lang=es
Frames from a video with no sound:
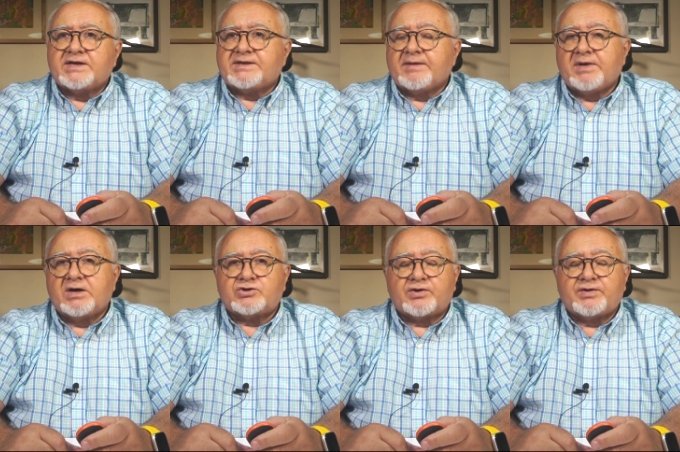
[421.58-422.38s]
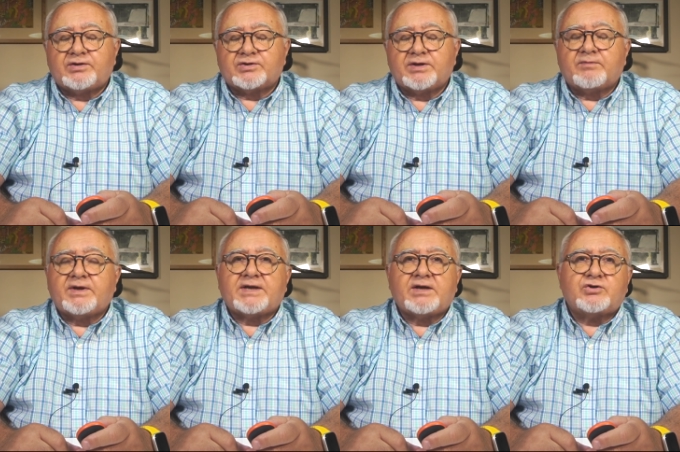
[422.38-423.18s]
es de
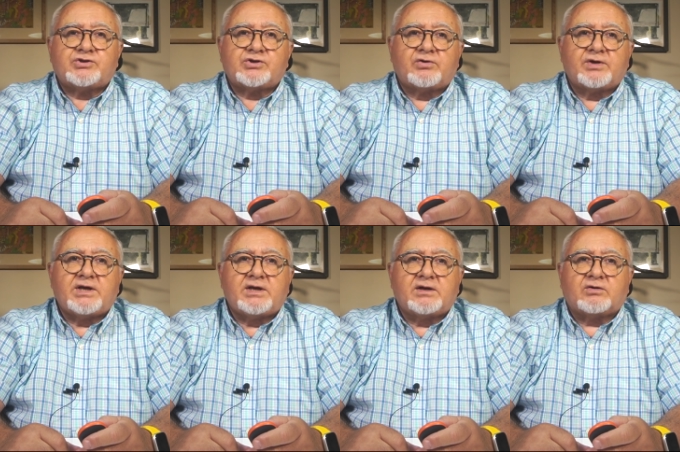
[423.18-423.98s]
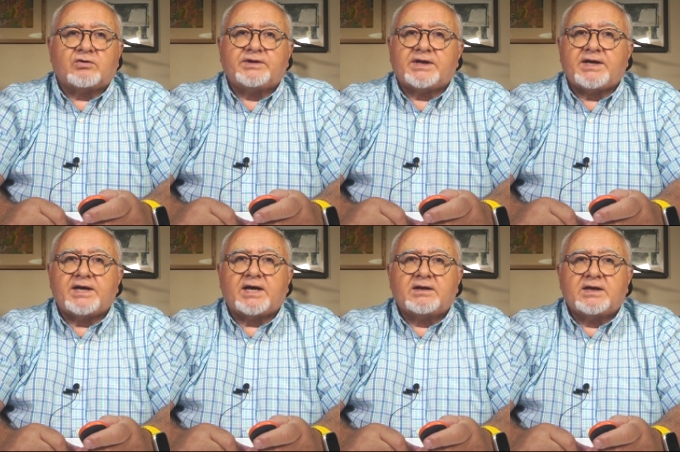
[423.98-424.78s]
1858 y
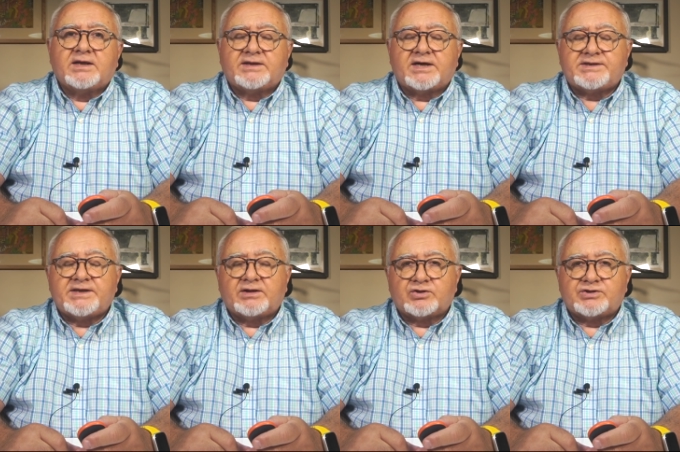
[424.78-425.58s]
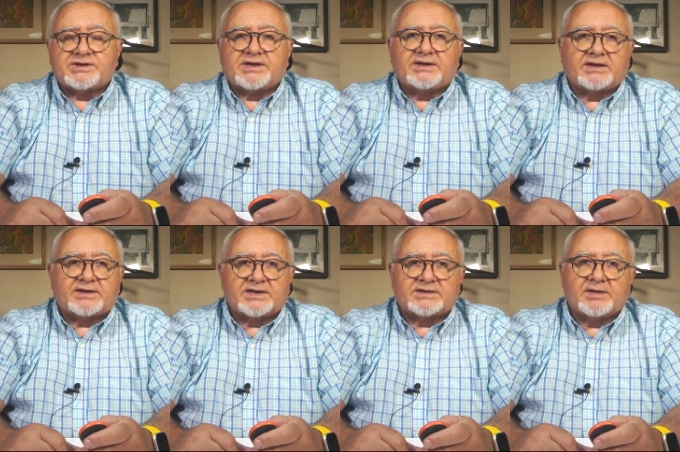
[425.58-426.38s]
contenía
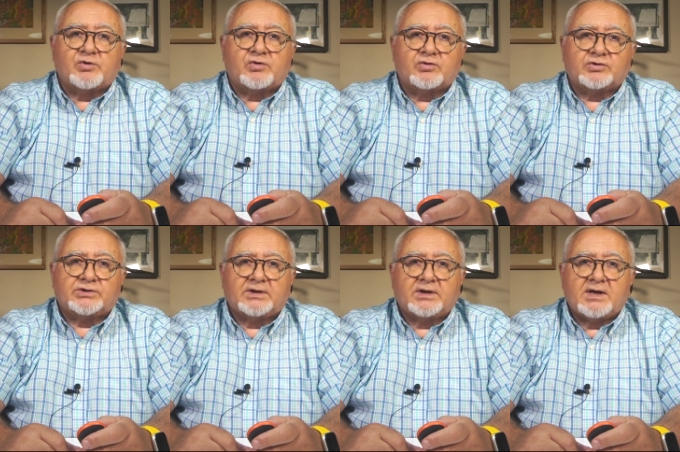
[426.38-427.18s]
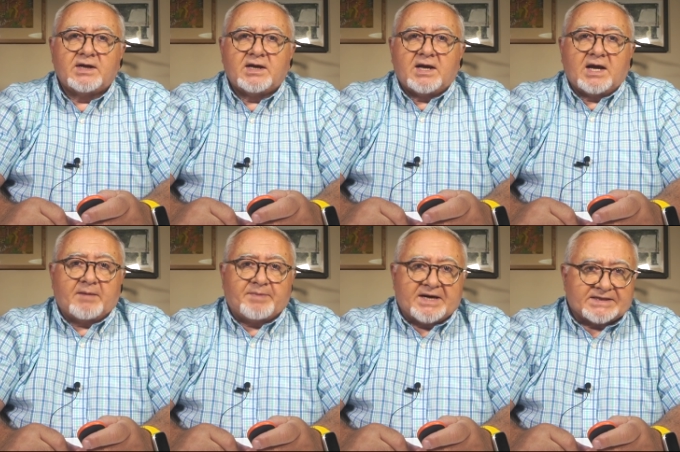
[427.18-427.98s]
363 dibujos.
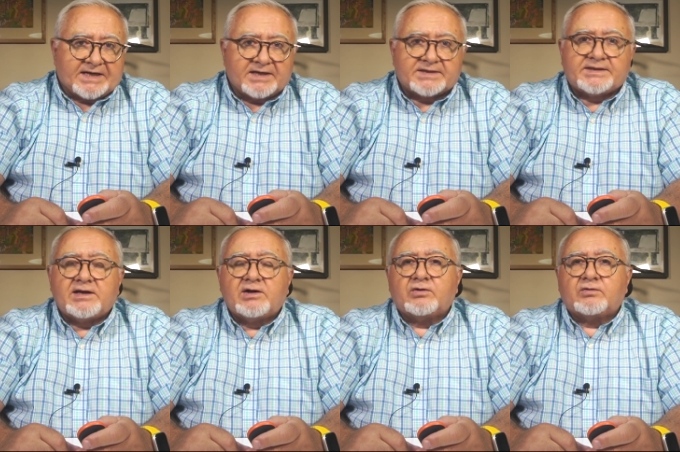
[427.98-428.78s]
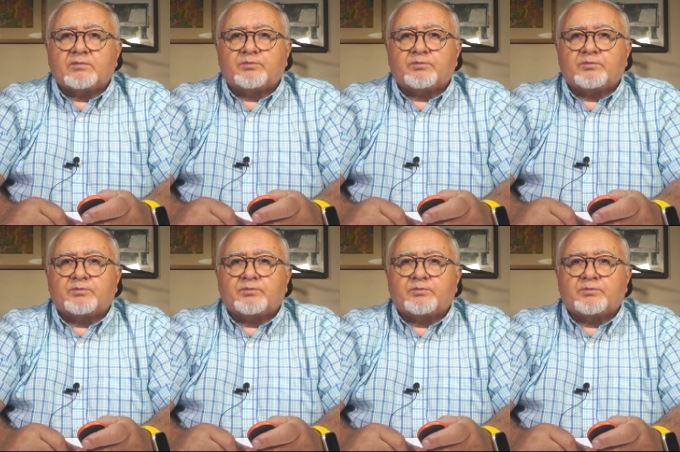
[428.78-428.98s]
Apenas hay estilo,